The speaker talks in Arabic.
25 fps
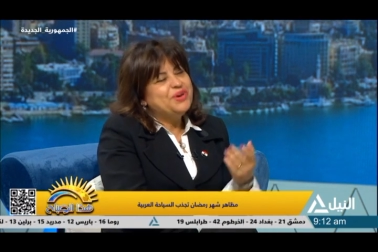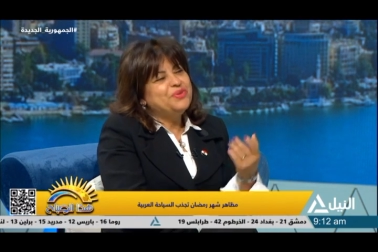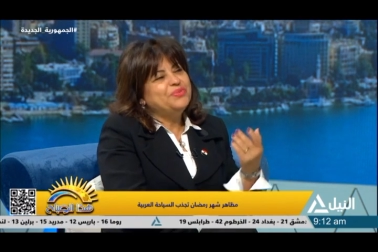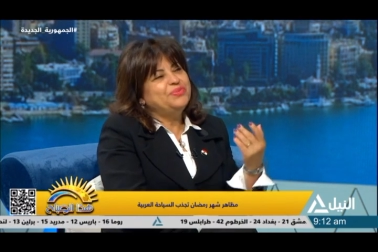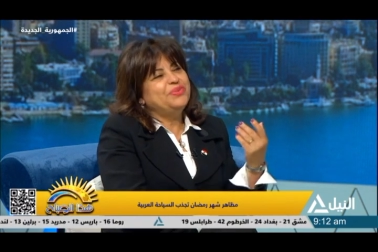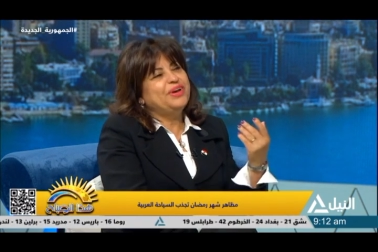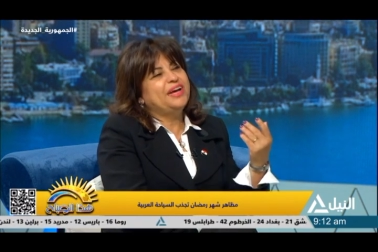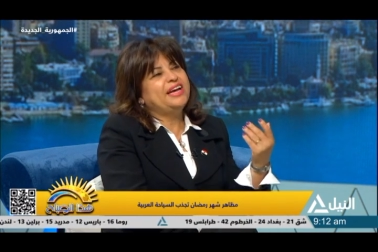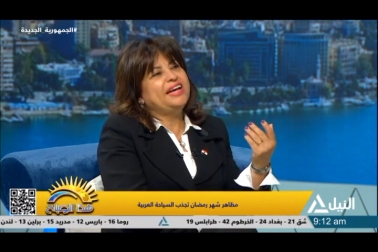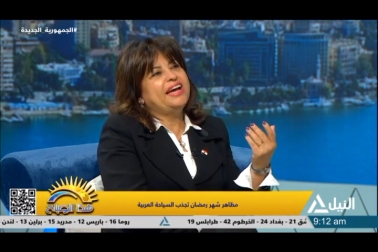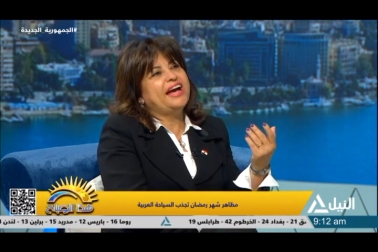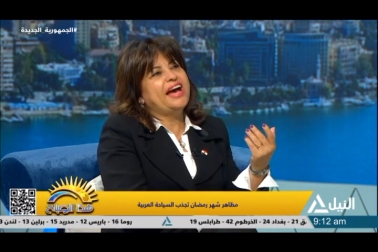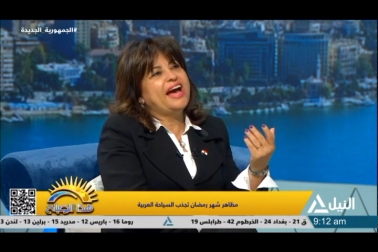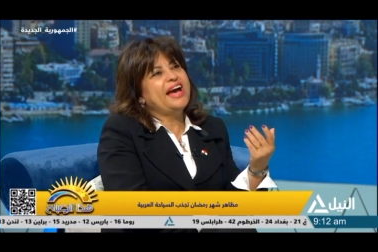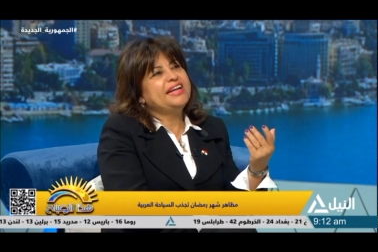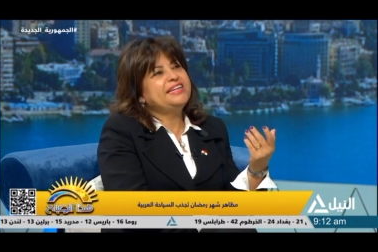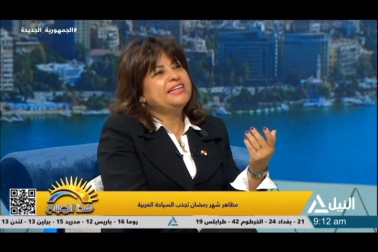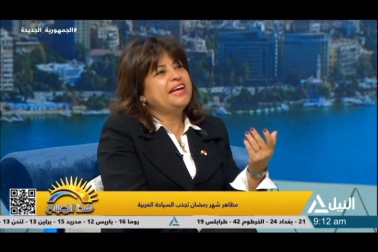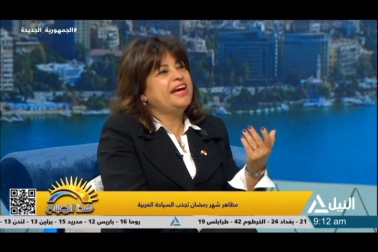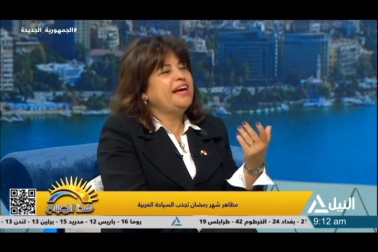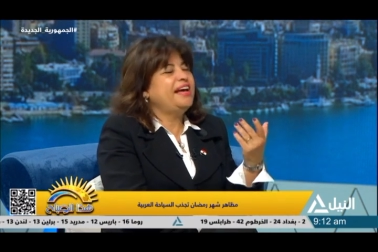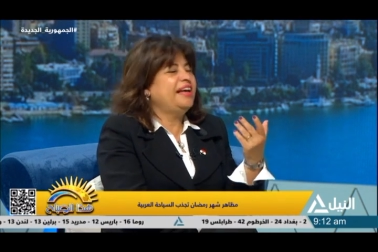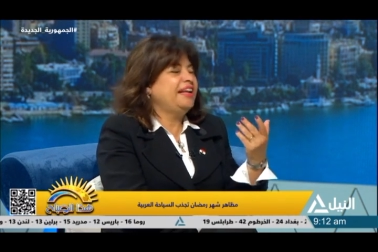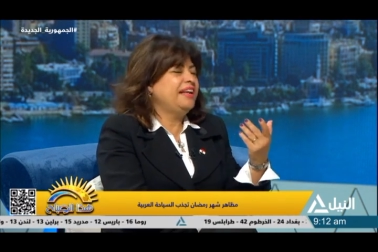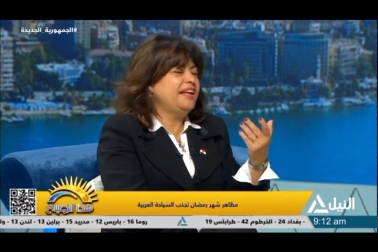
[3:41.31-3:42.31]

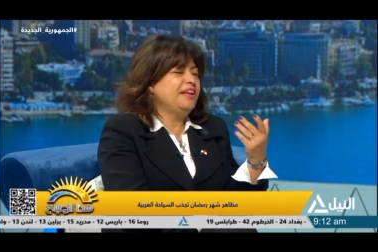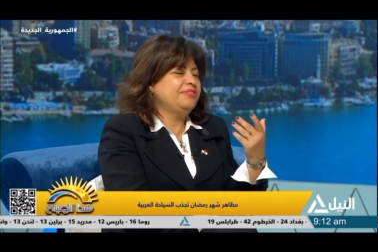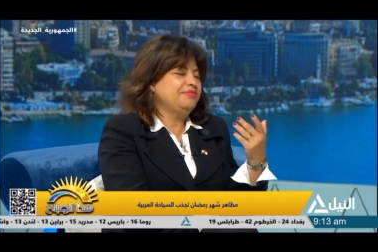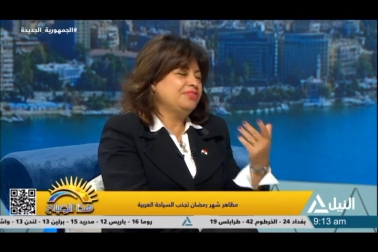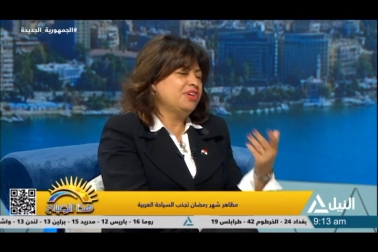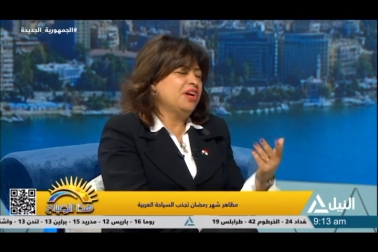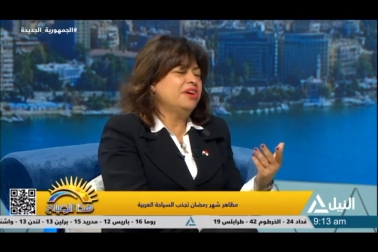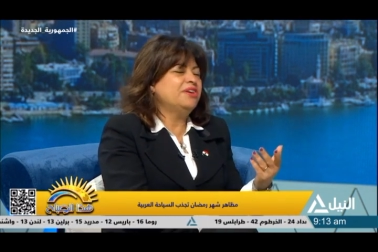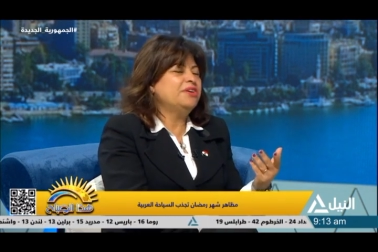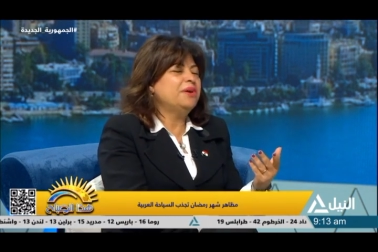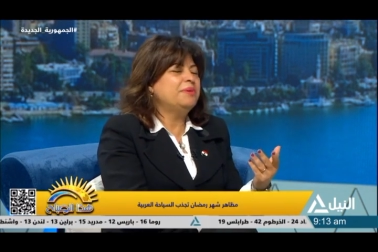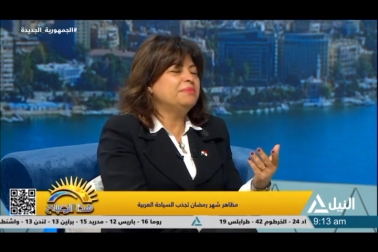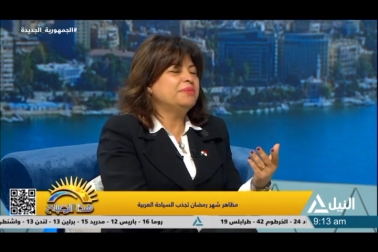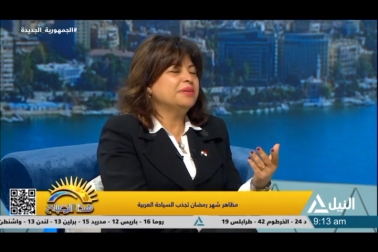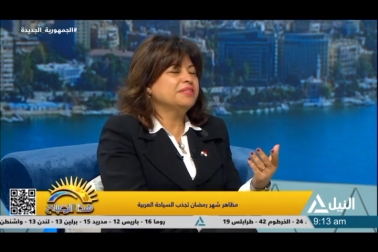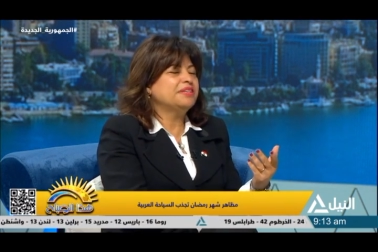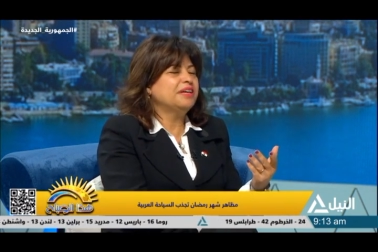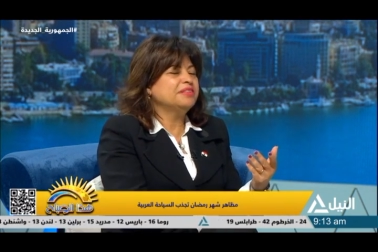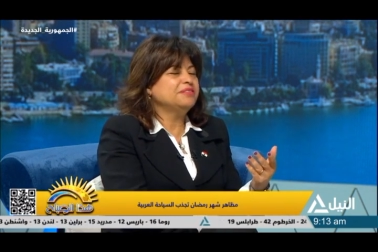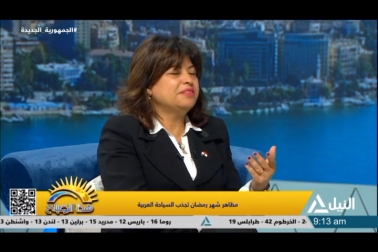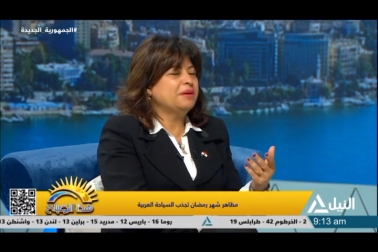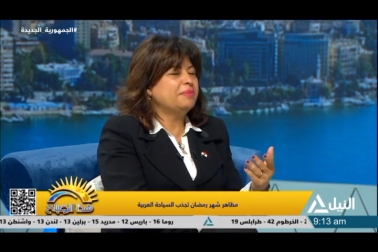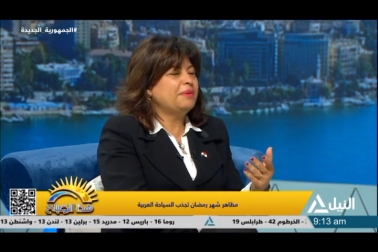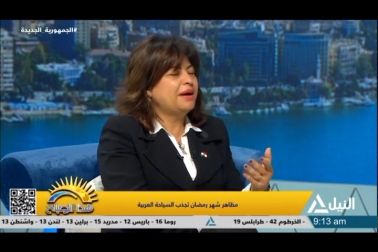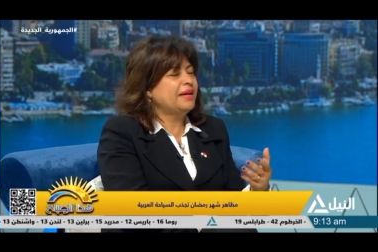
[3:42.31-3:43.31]
فانا في شهر
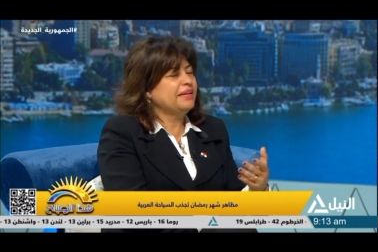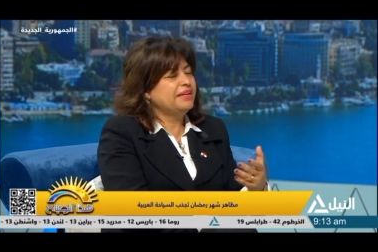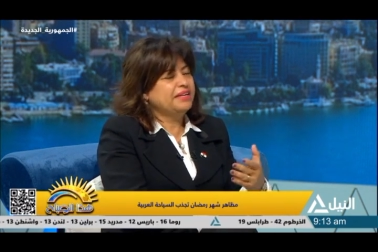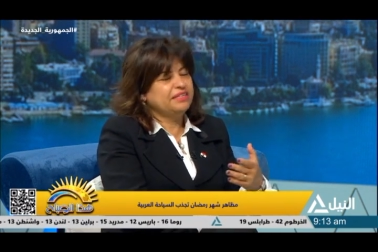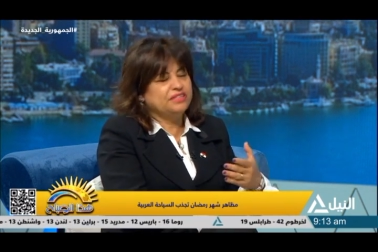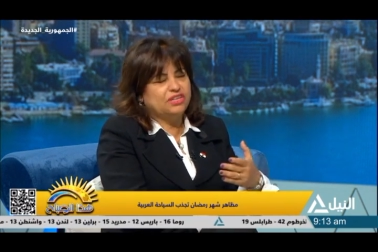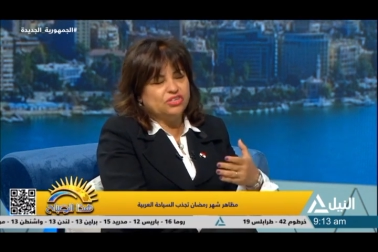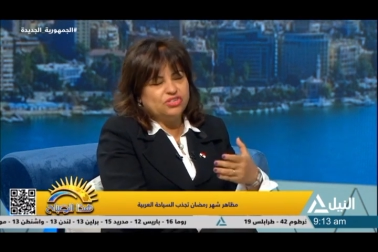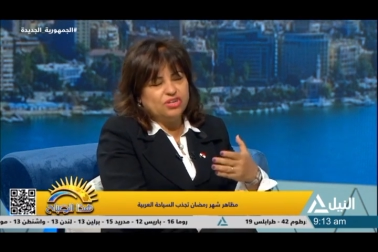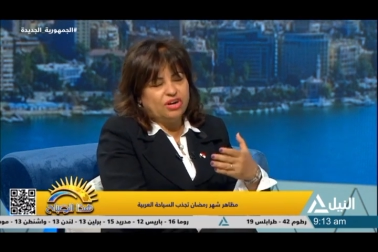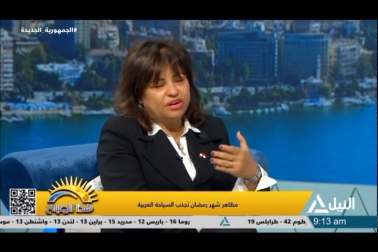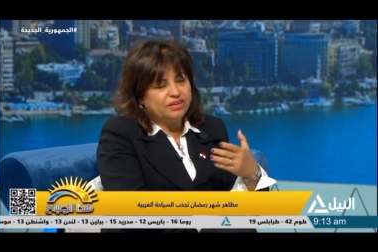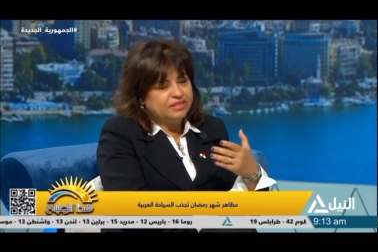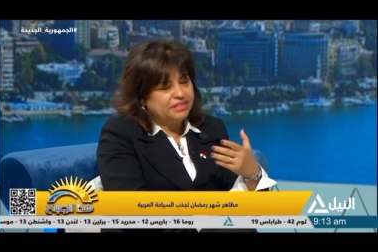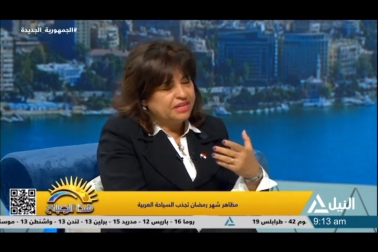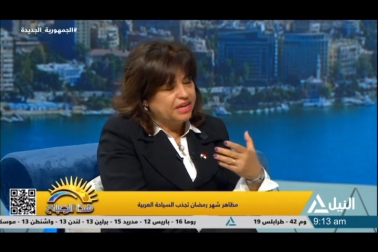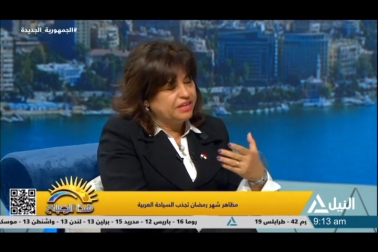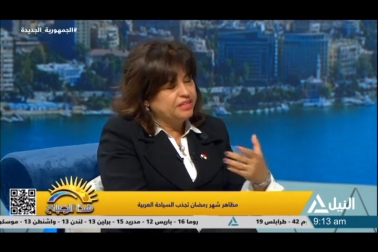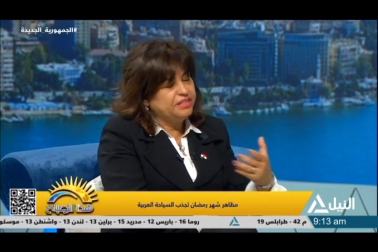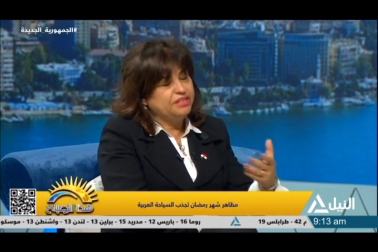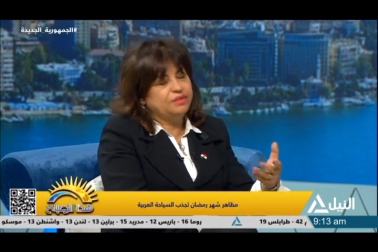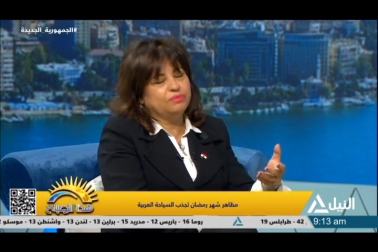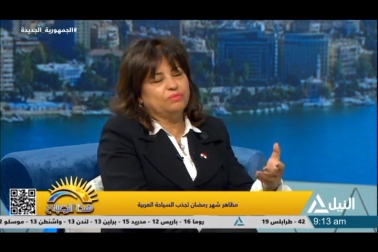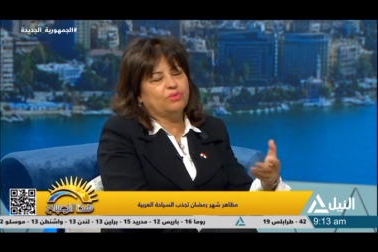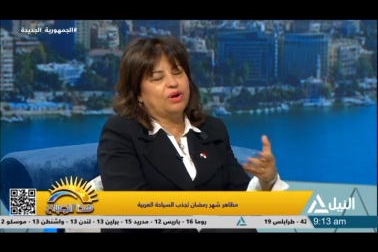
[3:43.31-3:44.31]
رمضان طبعا ده شهر
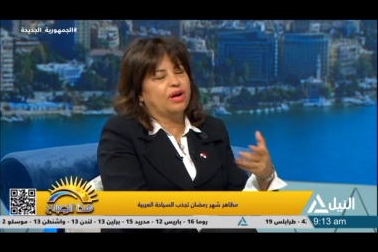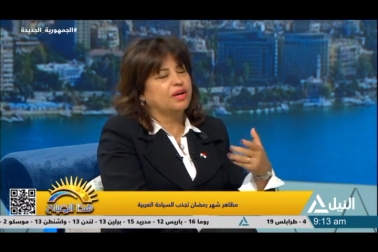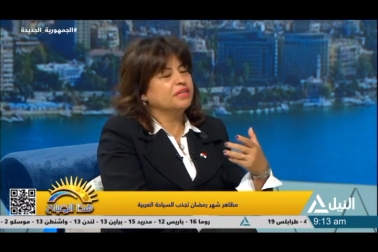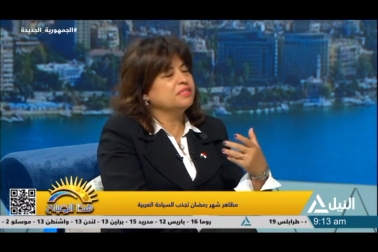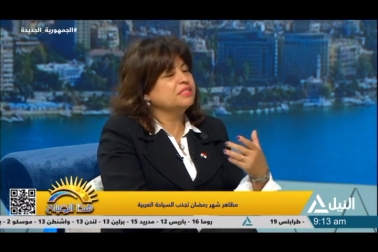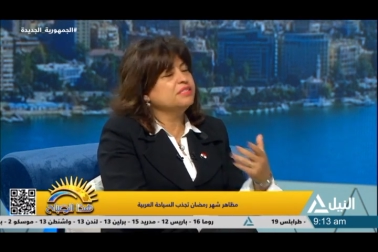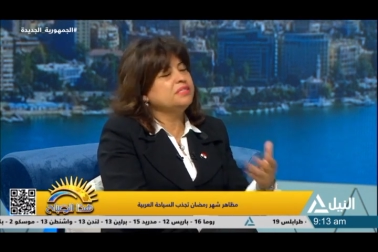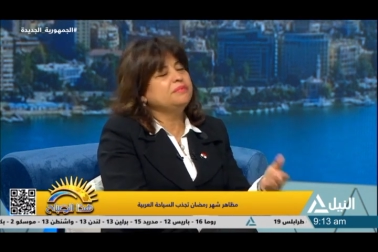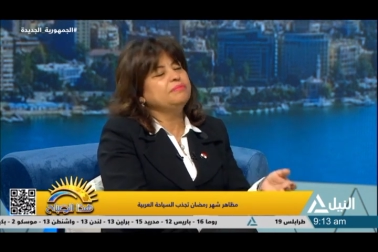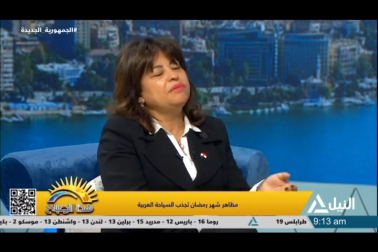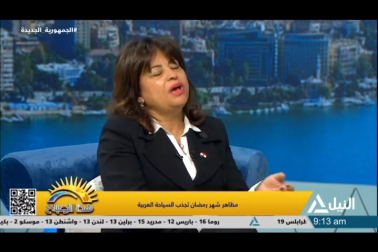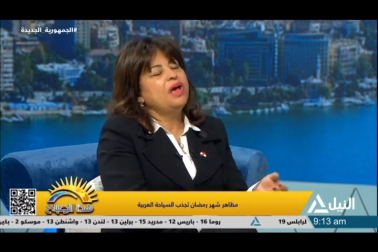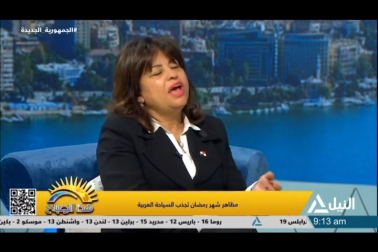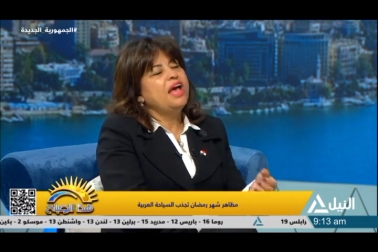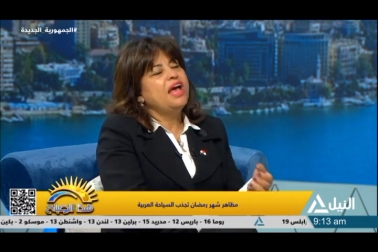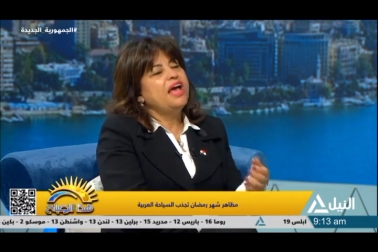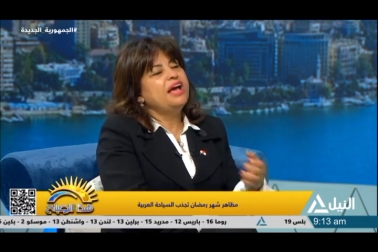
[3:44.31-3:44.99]
كريم وعظيم